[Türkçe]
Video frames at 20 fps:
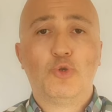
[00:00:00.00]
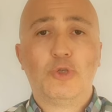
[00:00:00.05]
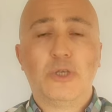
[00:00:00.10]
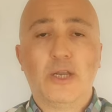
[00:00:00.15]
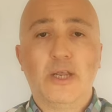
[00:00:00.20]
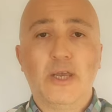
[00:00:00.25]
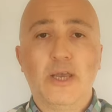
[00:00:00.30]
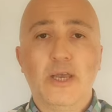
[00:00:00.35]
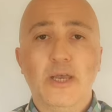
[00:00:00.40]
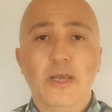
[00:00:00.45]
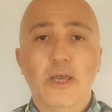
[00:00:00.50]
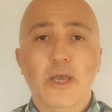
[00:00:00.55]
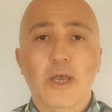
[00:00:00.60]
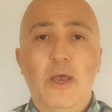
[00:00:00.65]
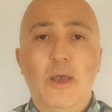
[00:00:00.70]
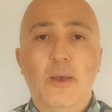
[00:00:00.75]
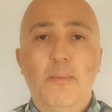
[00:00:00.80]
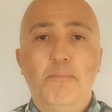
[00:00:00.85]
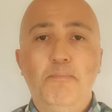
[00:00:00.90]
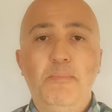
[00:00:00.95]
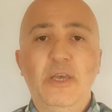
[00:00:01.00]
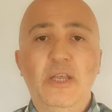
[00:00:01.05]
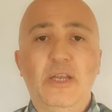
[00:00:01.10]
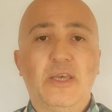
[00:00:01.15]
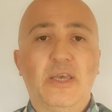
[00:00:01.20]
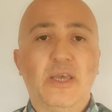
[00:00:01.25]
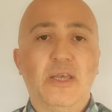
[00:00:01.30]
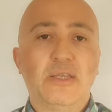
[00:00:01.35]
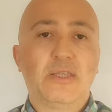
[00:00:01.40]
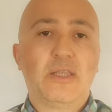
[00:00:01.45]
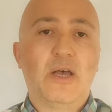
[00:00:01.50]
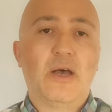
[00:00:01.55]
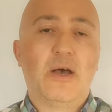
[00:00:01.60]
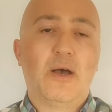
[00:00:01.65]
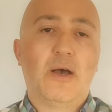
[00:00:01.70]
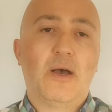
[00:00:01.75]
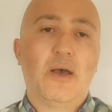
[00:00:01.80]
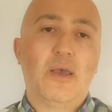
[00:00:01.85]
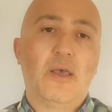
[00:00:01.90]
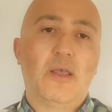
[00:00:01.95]
üzere, bir kez
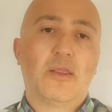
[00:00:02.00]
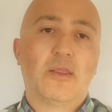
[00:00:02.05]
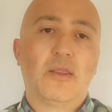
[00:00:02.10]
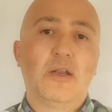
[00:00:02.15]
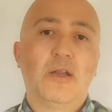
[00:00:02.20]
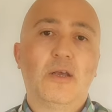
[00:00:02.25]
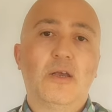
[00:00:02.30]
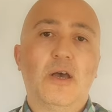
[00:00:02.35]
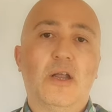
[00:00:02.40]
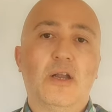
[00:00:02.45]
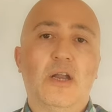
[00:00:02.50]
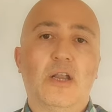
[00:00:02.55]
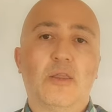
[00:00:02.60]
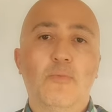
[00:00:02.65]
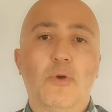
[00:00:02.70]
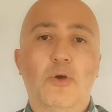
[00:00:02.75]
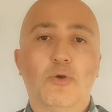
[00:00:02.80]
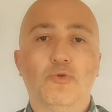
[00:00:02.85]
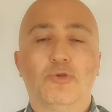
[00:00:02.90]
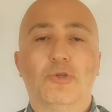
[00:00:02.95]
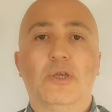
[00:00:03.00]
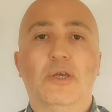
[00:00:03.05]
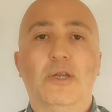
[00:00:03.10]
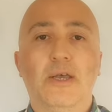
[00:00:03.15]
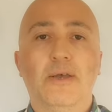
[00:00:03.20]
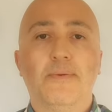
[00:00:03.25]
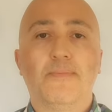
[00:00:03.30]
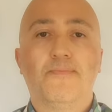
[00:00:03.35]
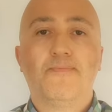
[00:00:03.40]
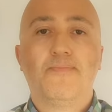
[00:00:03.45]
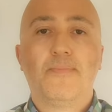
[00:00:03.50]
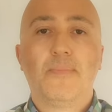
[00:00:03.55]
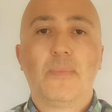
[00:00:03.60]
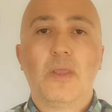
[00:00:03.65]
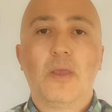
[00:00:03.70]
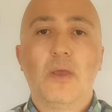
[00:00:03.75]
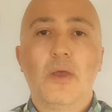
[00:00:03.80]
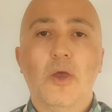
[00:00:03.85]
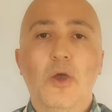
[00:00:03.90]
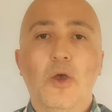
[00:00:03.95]
daha hayatları karartmak üzere.
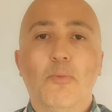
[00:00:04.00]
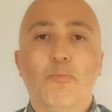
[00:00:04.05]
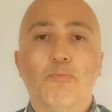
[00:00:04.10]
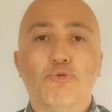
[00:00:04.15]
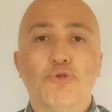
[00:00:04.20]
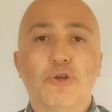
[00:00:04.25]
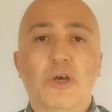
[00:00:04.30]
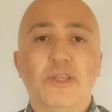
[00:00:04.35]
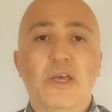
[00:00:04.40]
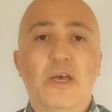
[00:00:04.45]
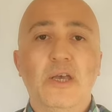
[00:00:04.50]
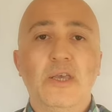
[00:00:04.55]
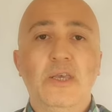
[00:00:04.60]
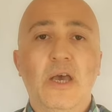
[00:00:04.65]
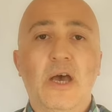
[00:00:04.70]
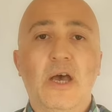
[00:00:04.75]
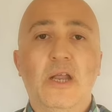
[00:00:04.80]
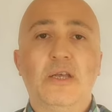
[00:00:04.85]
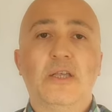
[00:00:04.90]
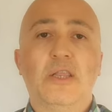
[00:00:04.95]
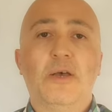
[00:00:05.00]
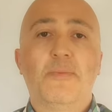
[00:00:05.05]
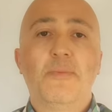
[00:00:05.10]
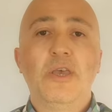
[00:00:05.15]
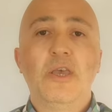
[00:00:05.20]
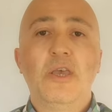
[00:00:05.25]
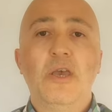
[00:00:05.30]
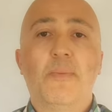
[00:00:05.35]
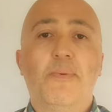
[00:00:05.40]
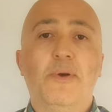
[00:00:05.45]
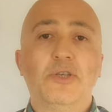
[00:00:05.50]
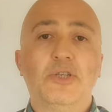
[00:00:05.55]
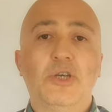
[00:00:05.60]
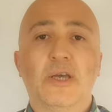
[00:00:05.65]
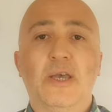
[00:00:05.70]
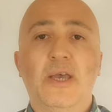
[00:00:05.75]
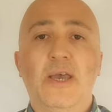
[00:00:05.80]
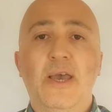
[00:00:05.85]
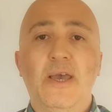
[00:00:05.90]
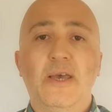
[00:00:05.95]
Buradan yargılamayı
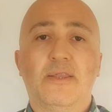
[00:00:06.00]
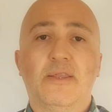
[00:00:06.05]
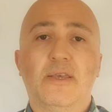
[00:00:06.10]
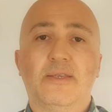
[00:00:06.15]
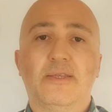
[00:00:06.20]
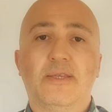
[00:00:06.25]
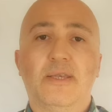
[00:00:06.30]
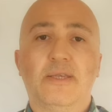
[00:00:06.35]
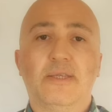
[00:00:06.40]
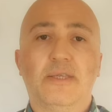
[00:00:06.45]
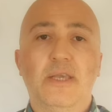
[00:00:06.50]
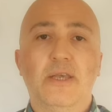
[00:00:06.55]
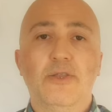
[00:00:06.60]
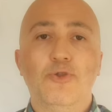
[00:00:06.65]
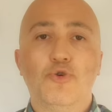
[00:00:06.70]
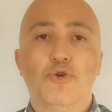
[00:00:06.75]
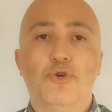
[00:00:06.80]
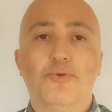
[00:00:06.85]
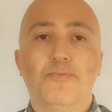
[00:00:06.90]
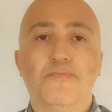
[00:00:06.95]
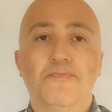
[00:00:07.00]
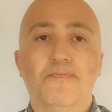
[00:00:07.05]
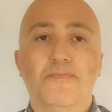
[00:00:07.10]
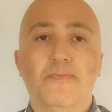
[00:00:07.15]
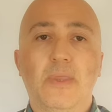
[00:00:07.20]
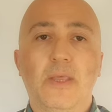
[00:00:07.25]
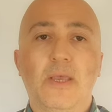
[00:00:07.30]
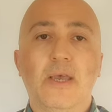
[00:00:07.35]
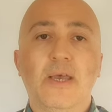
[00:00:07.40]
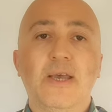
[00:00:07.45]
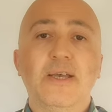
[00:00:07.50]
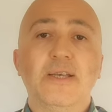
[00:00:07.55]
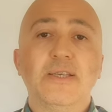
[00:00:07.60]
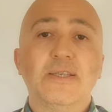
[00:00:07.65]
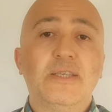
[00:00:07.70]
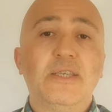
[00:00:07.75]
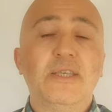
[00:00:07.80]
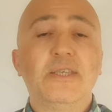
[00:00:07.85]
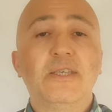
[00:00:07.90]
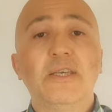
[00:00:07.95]
yapacak heyete sesleniyorum.''
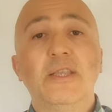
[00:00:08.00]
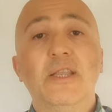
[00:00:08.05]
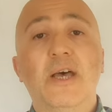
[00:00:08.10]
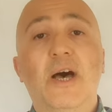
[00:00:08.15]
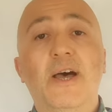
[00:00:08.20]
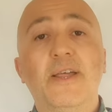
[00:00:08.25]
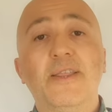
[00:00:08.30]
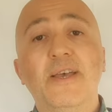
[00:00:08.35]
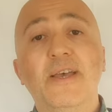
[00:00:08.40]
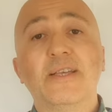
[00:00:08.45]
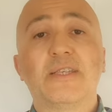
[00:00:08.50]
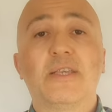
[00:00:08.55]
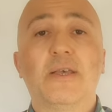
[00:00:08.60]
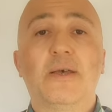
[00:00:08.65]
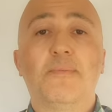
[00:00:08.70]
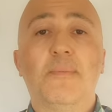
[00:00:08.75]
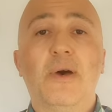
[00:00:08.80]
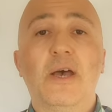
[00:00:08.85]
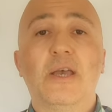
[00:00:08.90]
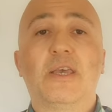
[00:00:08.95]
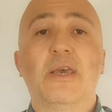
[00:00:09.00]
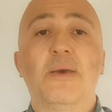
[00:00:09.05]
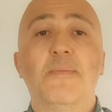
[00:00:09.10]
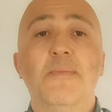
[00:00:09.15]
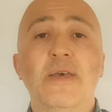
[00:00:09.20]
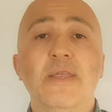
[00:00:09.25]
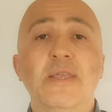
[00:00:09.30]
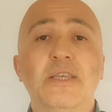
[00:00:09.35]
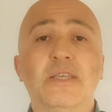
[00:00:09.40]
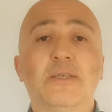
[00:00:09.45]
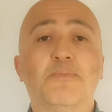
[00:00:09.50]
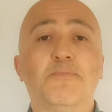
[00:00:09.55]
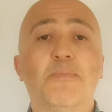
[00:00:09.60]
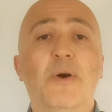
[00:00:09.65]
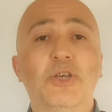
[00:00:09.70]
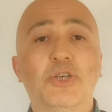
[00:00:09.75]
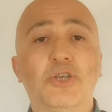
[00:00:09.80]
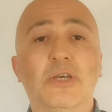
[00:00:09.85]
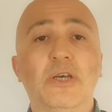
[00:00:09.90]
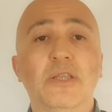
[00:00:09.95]
Sizin anayasa mahkemeniz
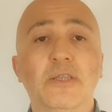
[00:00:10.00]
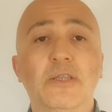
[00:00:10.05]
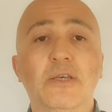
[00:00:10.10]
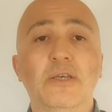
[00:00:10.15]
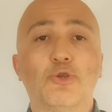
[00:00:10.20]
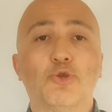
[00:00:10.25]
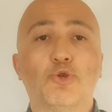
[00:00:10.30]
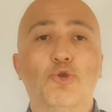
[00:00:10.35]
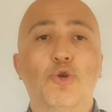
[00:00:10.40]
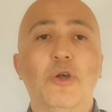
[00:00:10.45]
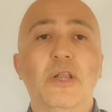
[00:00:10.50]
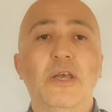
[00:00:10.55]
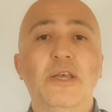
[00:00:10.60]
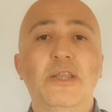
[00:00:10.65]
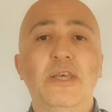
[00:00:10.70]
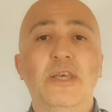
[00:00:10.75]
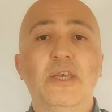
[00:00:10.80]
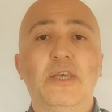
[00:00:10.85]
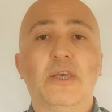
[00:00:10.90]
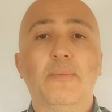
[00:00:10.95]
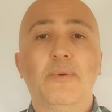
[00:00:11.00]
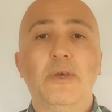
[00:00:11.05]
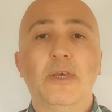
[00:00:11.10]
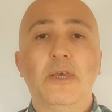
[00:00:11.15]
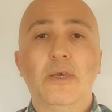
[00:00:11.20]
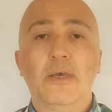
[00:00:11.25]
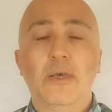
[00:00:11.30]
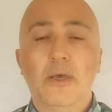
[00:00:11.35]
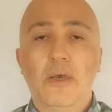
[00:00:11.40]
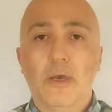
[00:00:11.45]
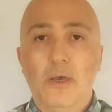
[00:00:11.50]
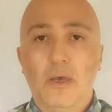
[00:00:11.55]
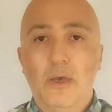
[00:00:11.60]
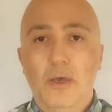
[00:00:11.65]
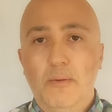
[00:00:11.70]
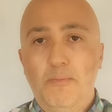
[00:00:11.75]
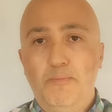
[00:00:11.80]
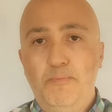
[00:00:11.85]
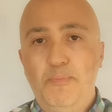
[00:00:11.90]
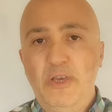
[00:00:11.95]
başkanının söylediği gibi
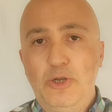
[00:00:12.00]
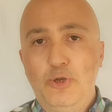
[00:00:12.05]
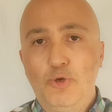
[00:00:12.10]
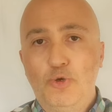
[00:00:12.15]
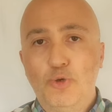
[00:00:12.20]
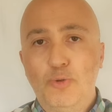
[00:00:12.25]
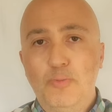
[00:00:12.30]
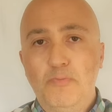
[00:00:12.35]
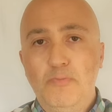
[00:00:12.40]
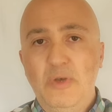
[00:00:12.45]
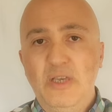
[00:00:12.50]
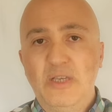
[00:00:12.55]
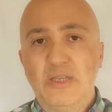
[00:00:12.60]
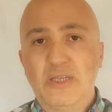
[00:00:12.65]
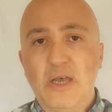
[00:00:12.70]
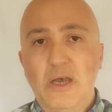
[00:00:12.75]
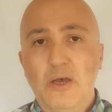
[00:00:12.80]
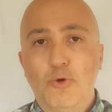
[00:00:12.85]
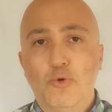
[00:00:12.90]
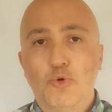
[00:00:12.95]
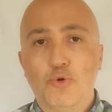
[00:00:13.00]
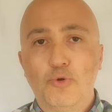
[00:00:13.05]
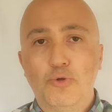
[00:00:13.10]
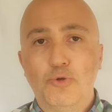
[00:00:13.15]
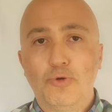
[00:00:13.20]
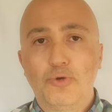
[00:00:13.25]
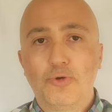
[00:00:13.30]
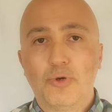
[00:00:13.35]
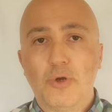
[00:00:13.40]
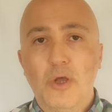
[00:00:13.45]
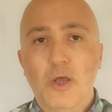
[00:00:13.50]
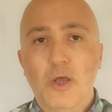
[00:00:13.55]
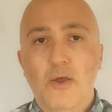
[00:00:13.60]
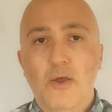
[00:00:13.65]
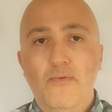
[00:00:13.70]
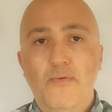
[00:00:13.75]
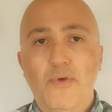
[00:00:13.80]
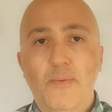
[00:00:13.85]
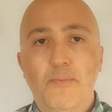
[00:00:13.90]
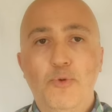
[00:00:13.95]
bir gün mizan kurulur
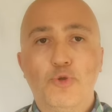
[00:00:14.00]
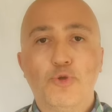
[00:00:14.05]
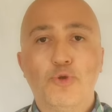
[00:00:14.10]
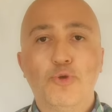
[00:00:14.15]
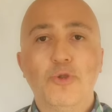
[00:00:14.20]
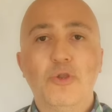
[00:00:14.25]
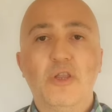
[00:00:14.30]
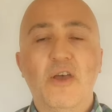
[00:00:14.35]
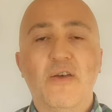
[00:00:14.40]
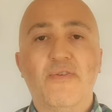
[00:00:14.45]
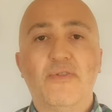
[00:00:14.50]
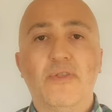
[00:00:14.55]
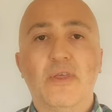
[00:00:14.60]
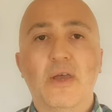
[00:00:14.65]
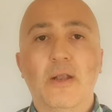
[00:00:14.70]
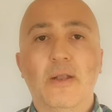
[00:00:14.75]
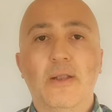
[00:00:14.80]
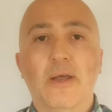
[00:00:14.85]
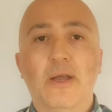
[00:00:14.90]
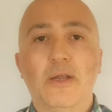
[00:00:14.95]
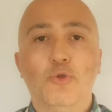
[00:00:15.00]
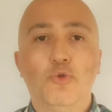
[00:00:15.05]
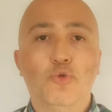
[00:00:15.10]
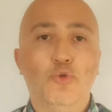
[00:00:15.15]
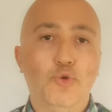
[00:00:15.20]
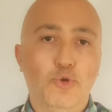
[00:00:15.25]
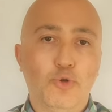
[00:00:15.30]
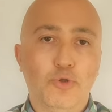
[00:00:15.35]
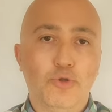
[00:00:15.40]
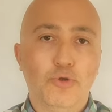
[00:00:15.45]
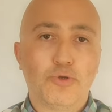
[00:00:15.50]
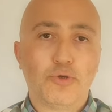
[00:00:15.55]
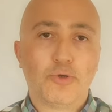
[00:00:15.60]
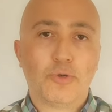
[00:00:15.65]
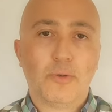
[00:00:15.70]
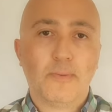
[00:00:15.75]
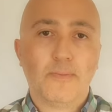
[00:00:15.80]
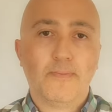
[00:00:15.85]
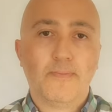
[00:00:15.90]
ve bütün defterler dürülür.